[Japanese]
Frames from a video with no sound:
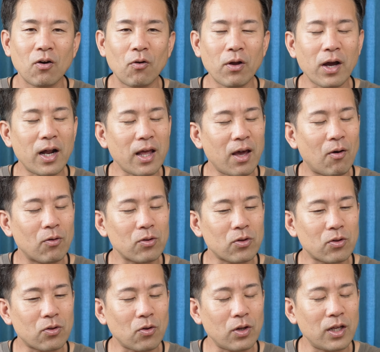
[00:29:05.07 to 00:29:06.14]
これがね、本
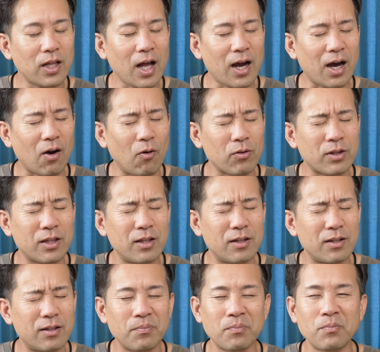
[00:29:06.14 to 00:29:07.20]
当になんかこう、
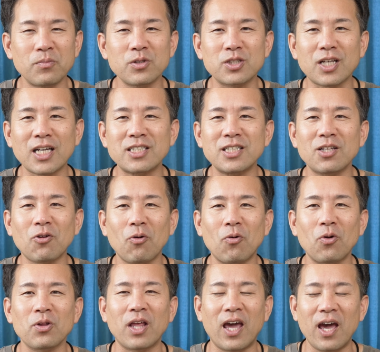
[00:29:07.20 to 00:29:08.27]
難しいと
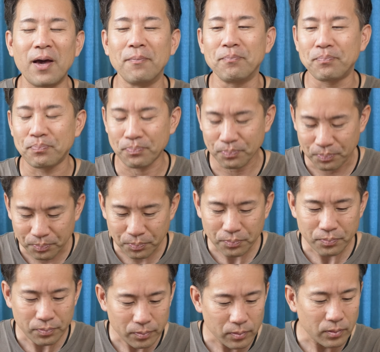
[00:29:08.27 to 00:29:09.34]
ころで、
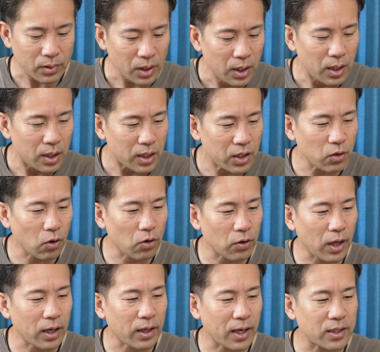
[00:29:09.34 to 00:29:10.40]
いろい
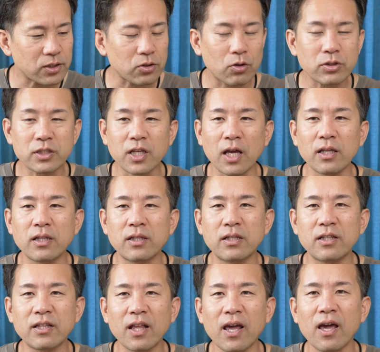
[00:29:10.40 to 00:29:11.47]
ろね、検証していっ
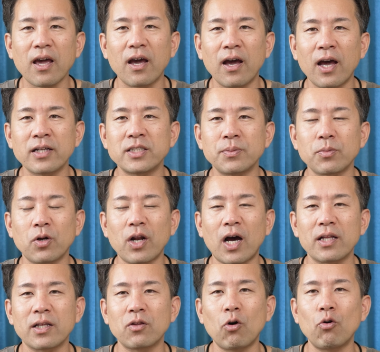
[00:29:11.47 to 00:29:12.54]
て、自分の
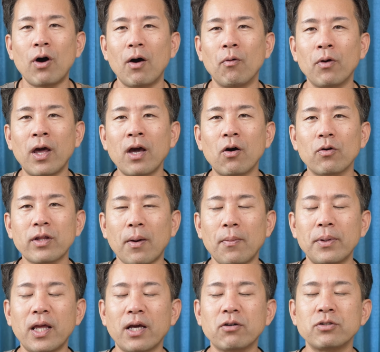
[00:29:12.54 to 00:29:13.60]
中でノウハウをね、こう貯
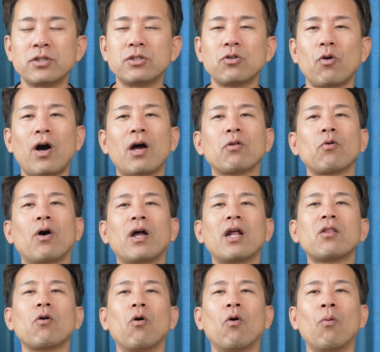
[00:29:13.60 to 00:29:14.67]
めていく必要があるのか
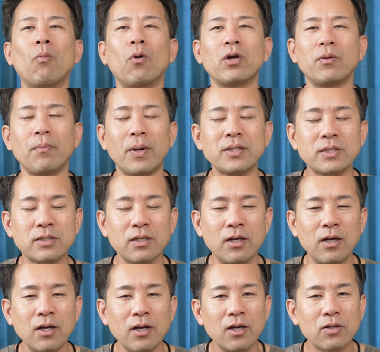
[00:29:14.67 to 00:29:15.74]
なと思います。
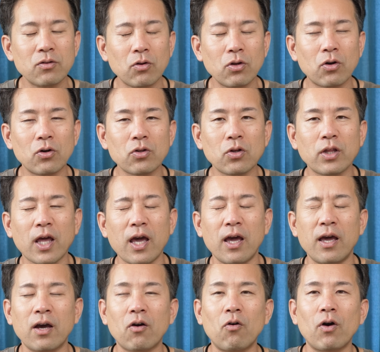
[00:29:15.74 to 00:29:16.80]
ということで、
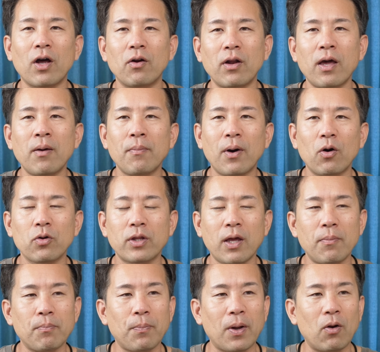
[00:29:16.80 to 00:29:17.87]
え今回のね、この
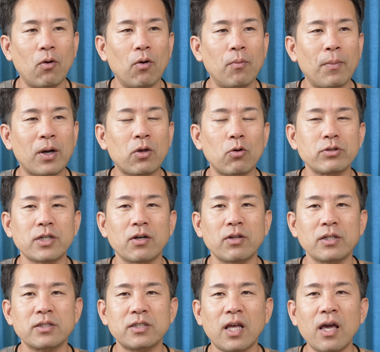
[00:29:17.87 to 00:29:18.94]
電波の、ま強弱
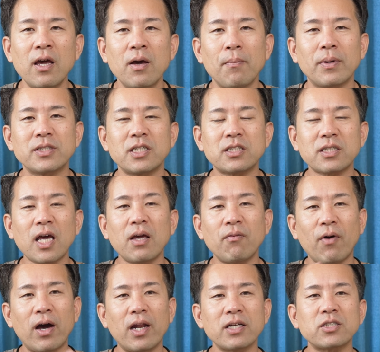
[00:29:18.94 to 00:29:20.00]
ですね。ま実際、
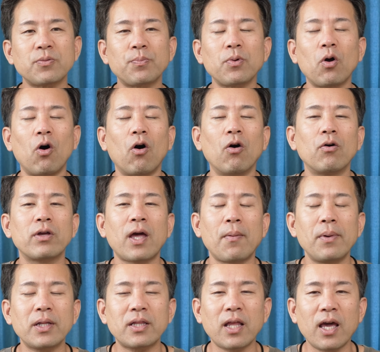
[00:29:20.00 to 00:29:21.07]
ワイヤレスプロや
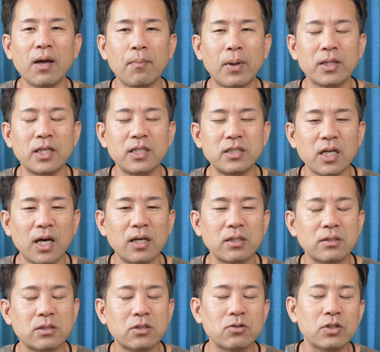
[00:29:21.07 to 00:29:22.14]
めて、まあ、
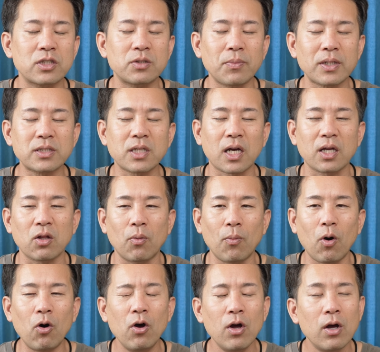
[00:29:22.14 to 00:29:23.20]
DJI2 にしましたけど
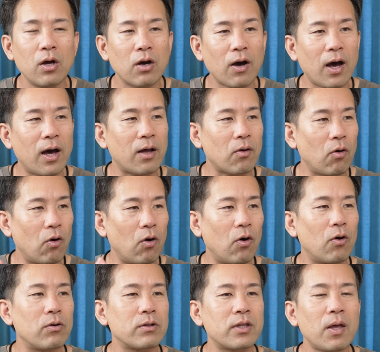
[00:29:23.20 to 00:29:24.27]
も、あ
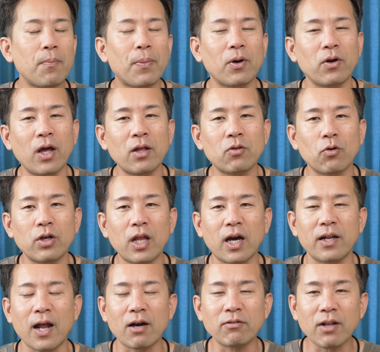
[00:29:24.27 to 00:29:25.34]
の電波のね、途切れ
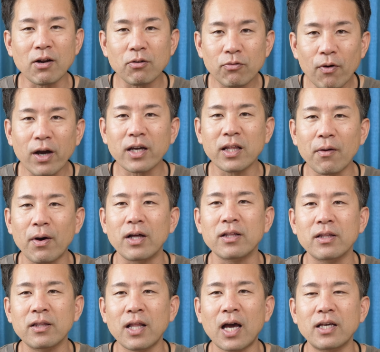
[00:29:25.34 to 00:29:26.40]
がなくなるわけでは
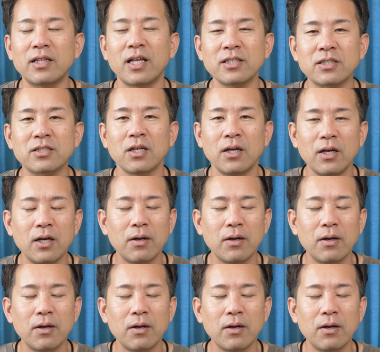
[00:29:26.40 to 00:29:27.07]
ないです。